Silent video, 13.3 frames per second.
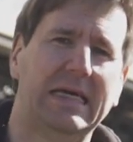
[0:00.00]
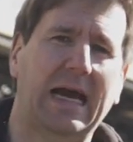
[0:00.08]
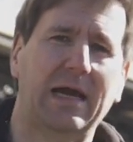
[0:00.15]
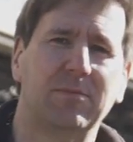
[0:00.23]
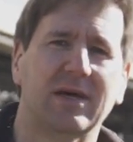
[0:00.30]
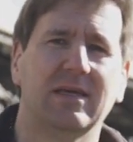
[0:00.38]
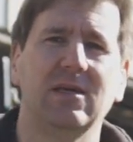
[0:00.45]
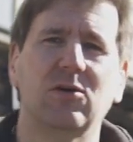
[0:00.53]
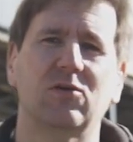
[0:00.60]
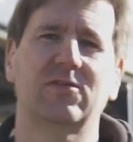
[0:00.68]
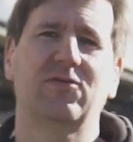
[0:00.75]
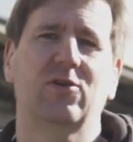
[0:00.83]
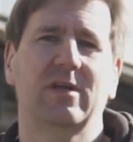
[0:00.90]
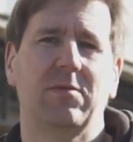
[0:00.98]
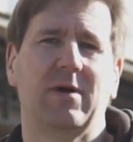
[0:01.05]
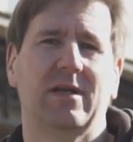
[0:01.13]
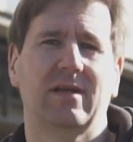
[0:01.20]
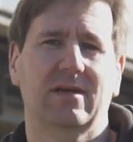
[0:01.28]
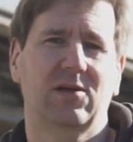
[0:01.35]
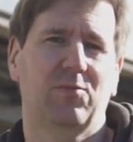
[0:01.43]
Ein Magirus wurde
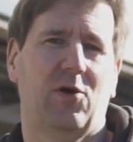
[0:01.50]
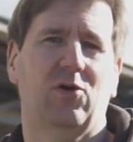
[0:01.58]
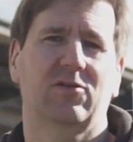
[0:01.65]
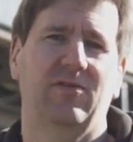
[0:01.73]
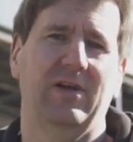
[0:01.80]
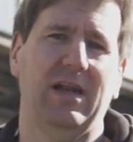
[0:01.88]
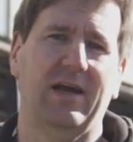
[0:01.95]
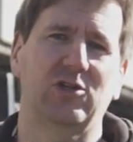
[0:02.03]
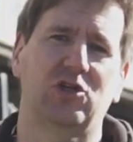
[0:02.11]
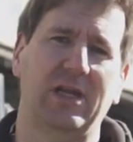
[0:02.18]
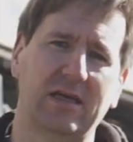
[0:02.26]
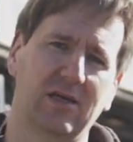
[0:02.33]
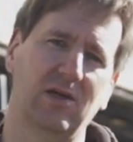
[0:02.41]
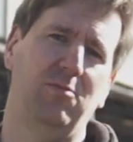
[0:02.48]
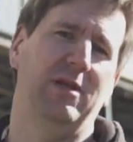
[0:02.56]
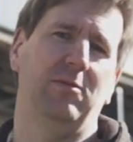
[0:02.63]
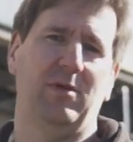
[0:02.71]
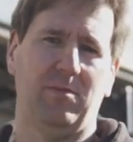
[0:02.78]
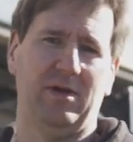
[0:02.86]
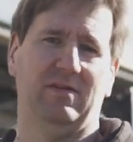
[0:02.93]
immer dann gebraucht, wenn ein
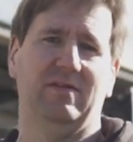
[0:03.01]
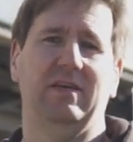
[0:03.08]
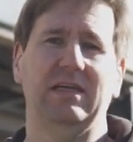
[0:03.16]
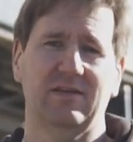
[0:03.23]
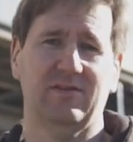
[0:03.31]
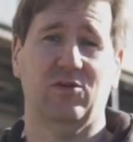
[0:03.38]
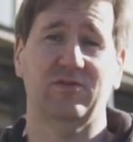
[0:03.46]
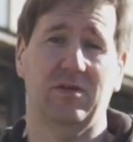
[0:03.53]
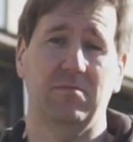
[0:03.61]
steckengebliebener Mercedes aus